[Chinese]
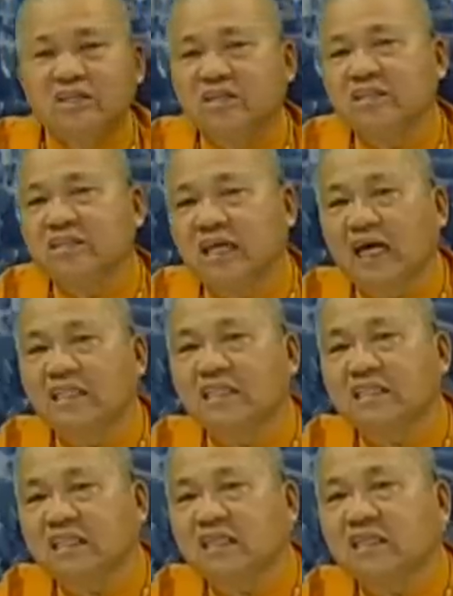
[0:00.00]
以
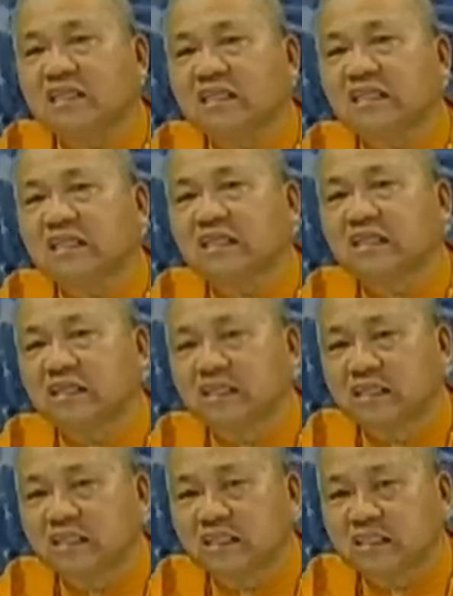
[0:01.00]
天地
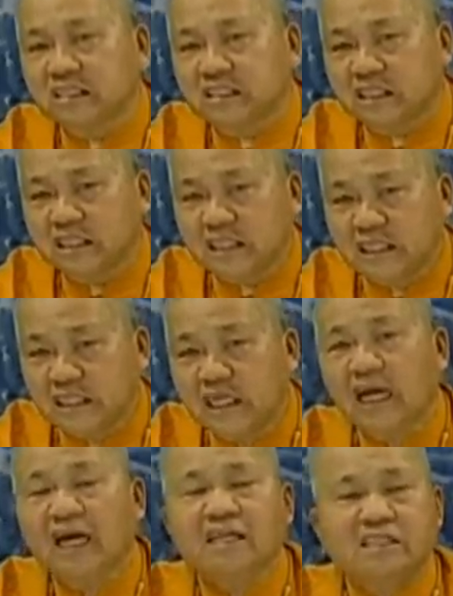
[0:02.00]
合其一，